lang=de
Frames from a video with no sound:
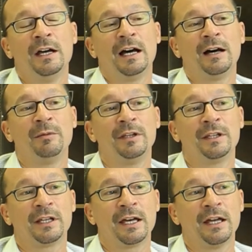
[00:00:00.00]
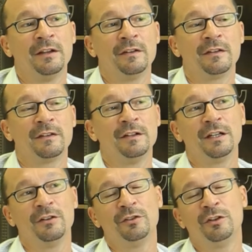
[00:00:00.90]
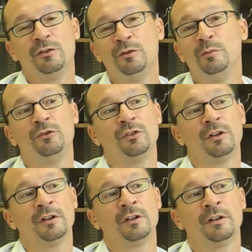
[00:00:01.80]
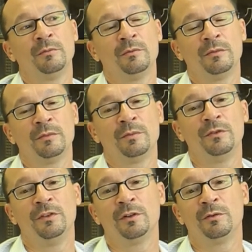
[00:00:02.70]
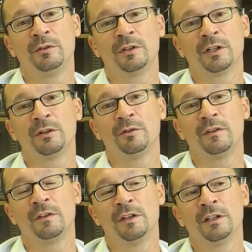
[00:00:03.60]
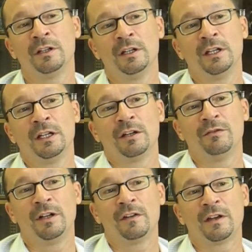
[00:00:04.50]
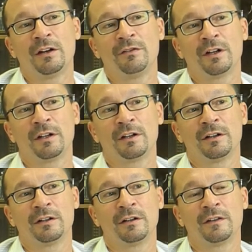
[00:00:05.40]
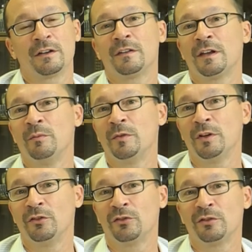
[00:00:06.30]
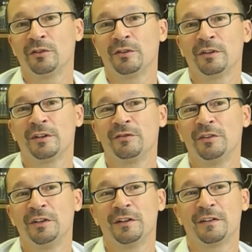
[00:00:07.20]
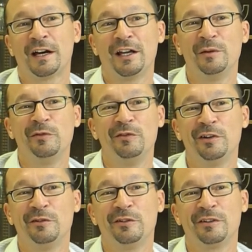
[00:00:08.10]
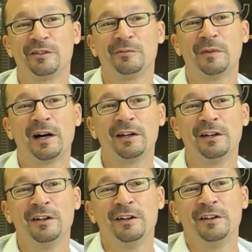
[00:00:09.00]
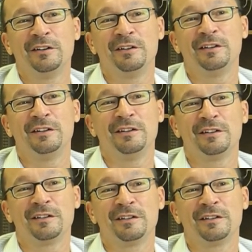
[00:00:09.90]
Aber ich kann es jetzt nicht auf eine typische ähm, Bewegung reduzieren, weil es einfach das Gesamte ist. Und äh, wenn ich jetzt eine Bewegung mache, die äh,